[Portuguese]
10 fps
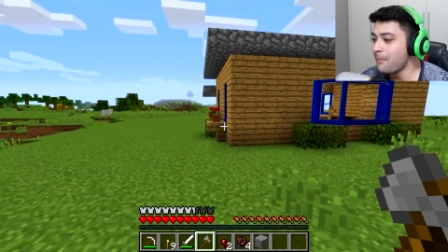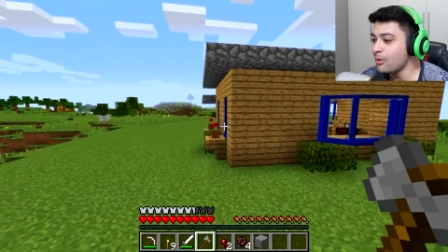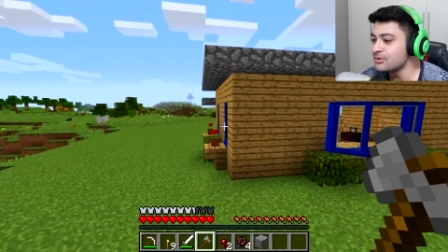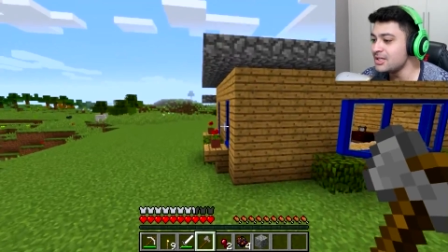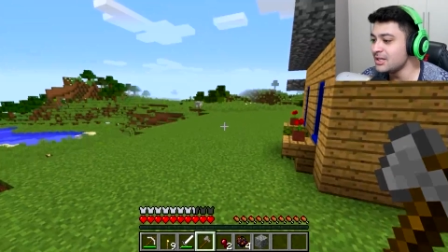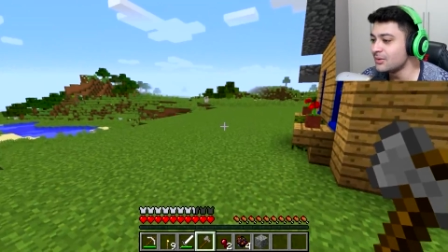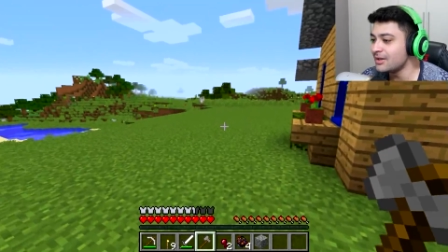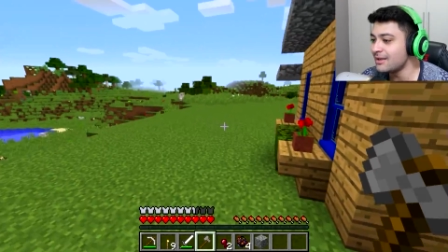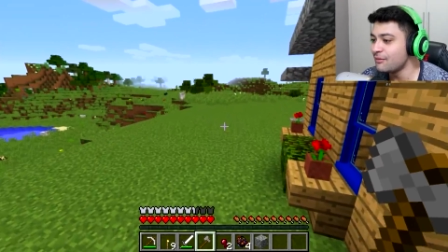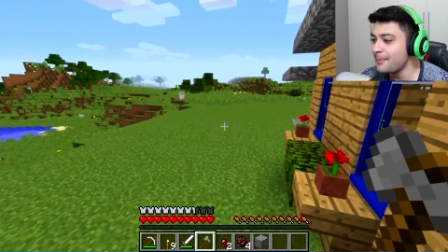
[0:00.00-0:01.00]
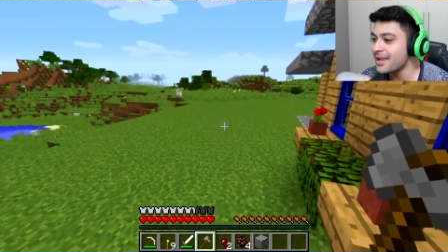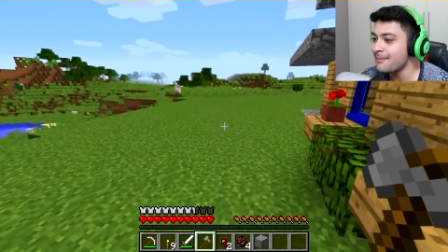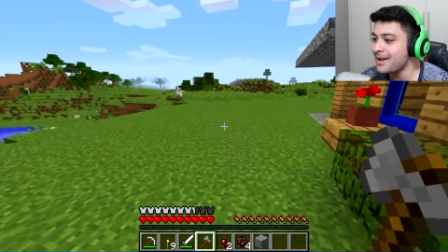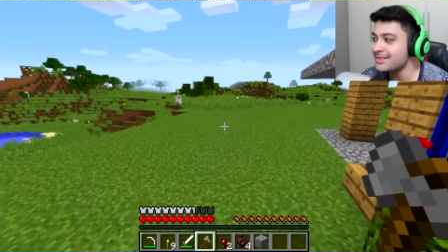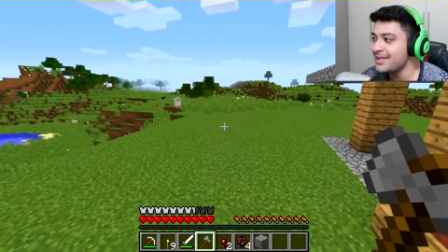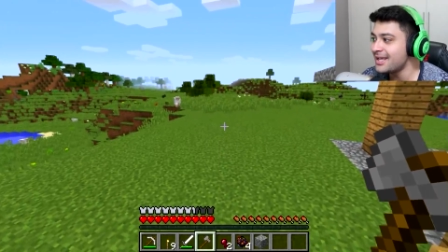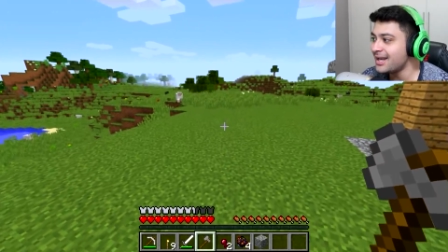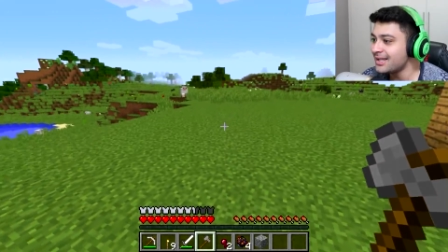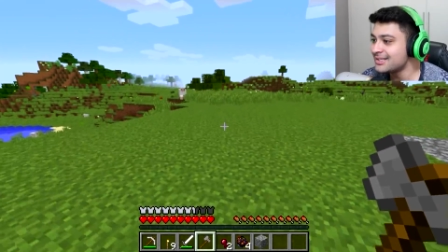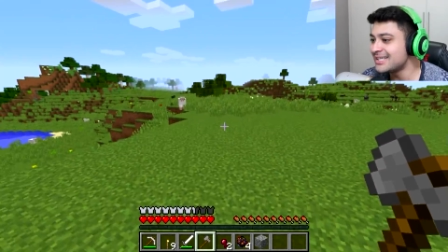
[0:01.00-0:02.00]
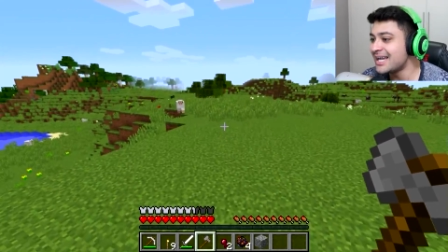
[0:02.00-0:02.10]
um baúzinho, né? Vou pegar madeira,